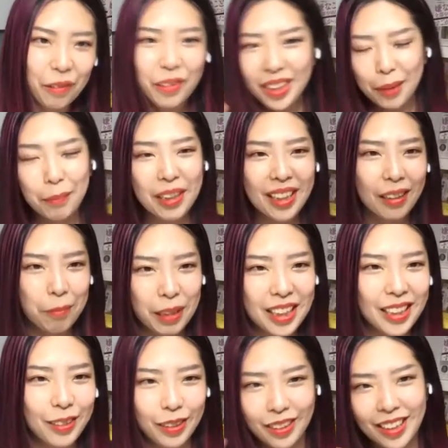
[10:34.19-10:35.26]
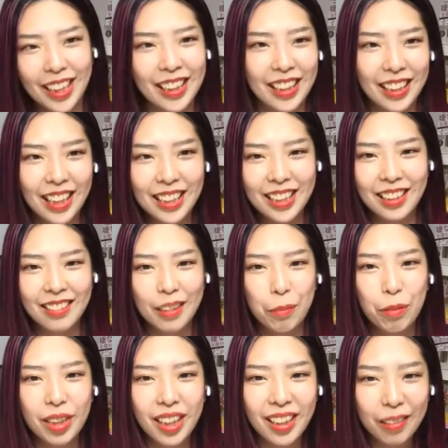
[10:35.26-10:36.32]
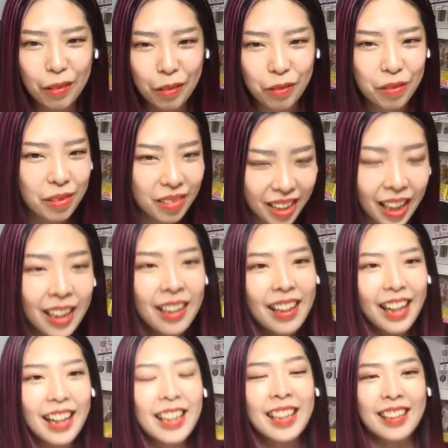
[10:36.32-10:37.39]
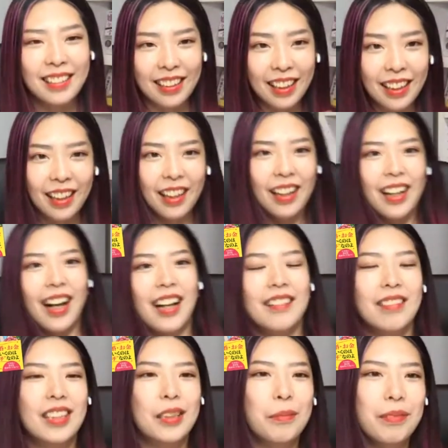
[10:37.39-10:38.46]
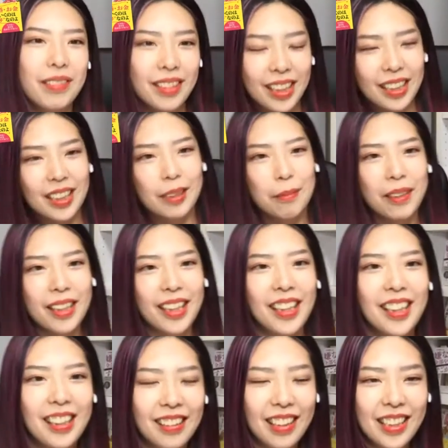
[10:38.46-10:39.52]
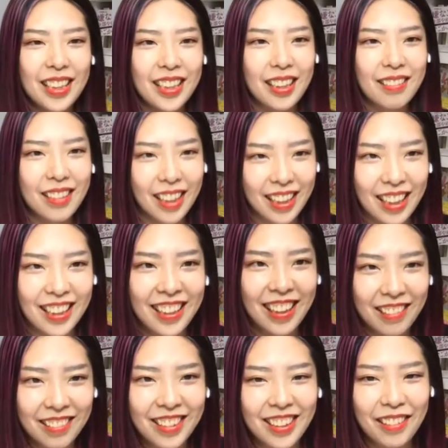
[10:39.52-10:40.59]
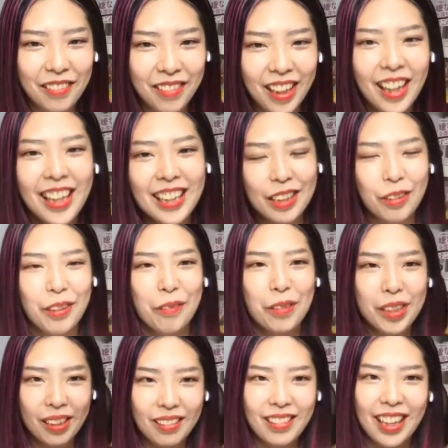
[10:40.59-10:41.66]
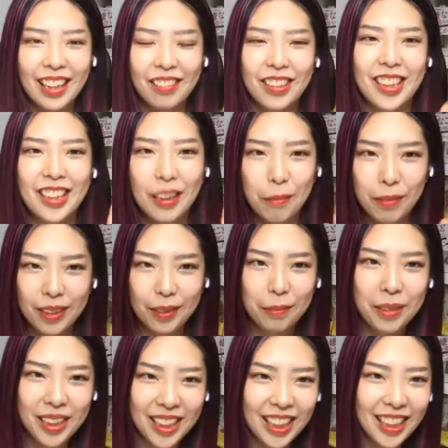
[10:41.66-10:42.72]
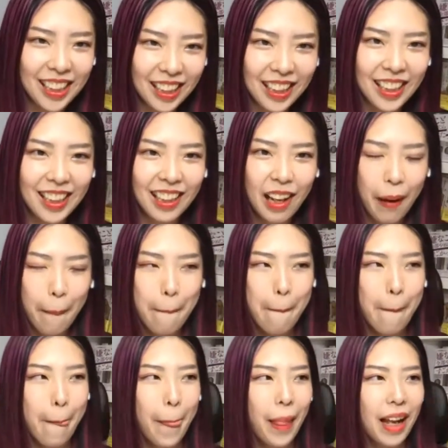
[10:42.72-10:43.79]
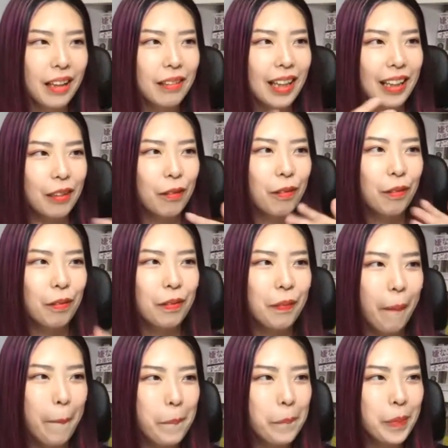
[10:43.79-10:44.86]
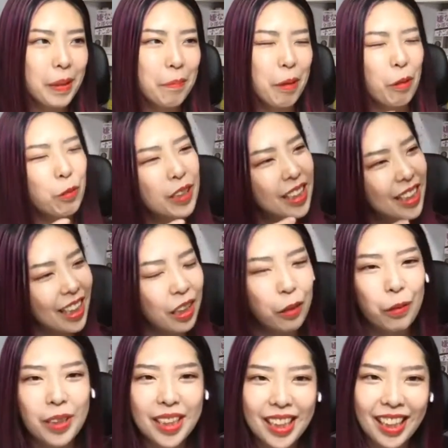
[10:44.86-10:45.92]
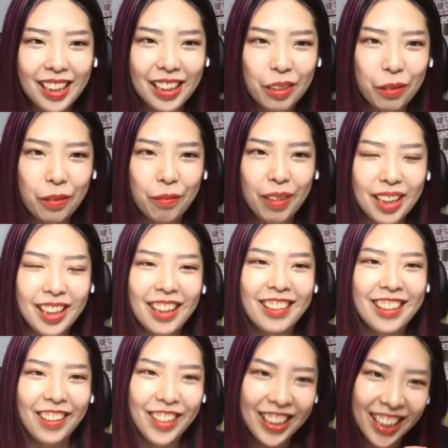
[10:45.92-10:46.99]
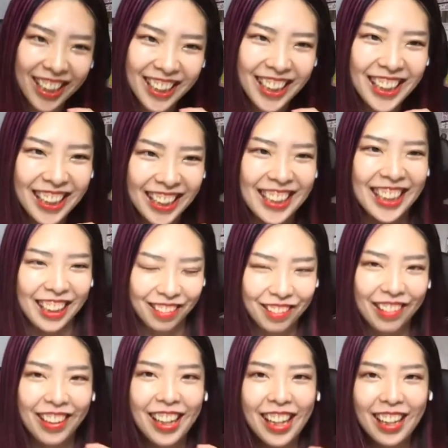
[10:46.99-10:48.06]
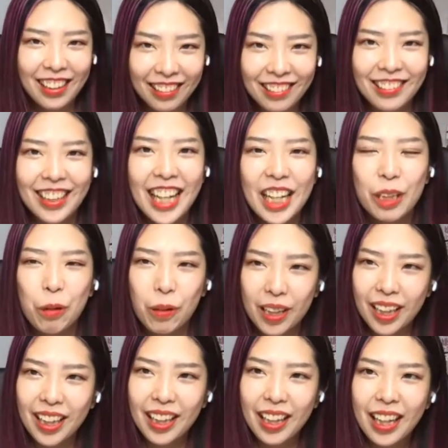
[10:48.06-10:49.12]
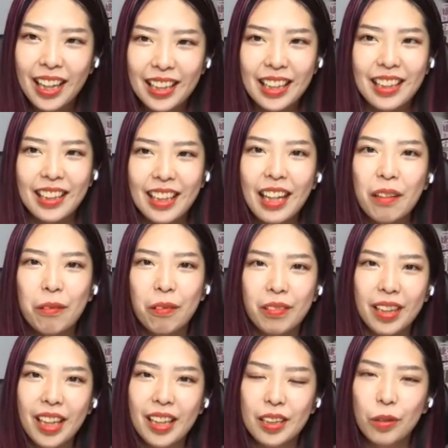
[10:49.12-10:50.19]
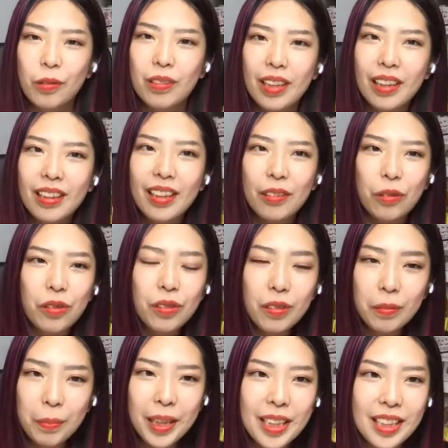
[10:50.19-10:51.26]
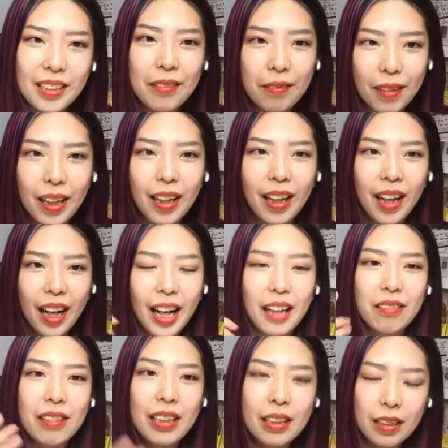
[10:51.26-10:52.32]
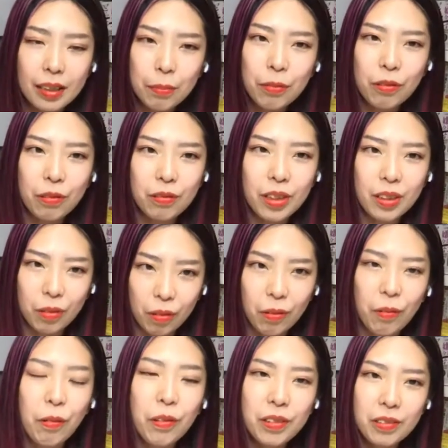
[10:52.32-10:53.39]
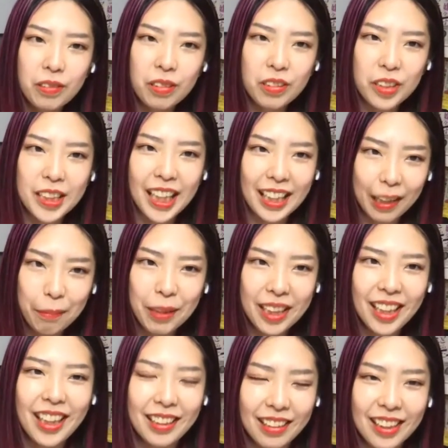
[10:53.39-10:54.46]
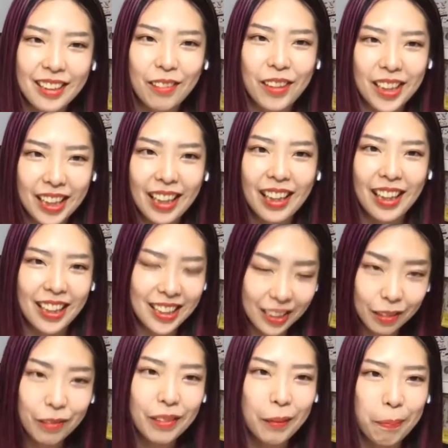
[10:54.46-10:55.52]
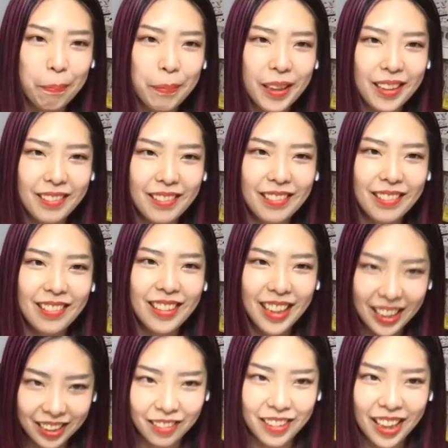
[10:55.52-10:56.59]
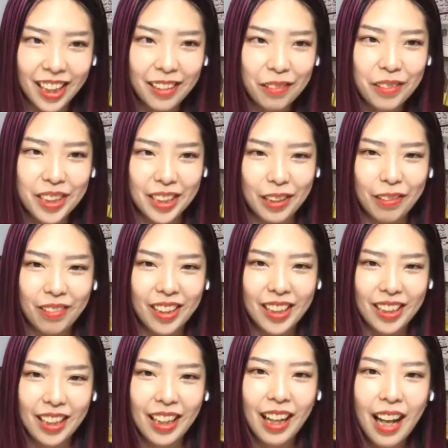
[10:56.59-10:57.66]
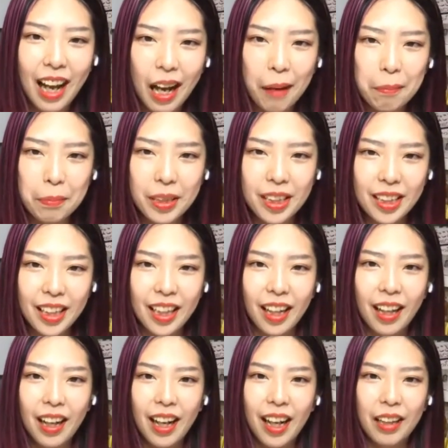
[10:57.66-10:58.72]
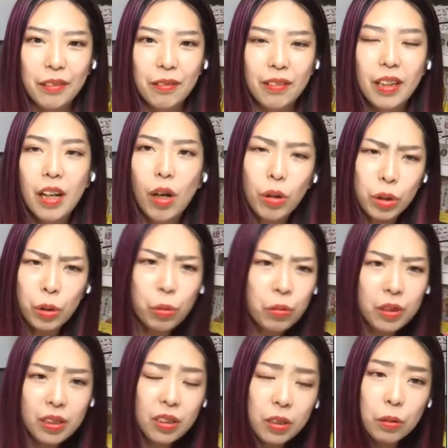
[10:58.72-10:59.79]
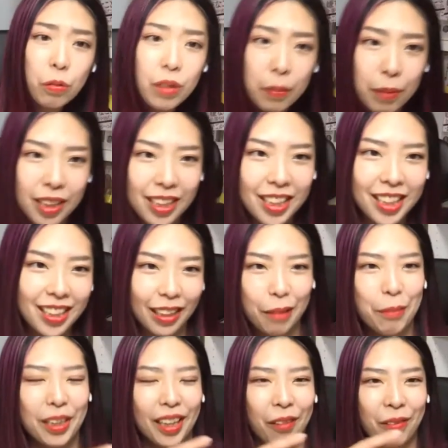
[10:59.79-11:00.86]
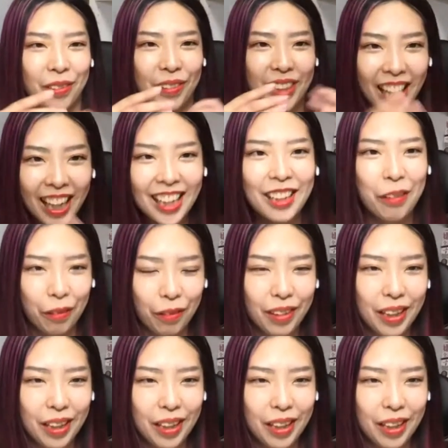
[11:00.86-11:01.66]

どうせみんな別に服なんて何着でも買えるところが、あえて、あの、自分が一番気に入った一着だけ着てるっていうのが、それこそ、あの、スティーブ・ジョブズだったり、うん、あとあの、まあ、落合陽一さんってちょっとわかるかわかんないんですけど、うん、とか、なんか結構ね、そう考えると有名人は、あの、いつもこの人、こういう服だな、みたいな人って、すごいいっぱいいるんですよ。芸能人とかって、あんまりね、あの、あ、今日すごいイメチェンしたな、みたいなことないの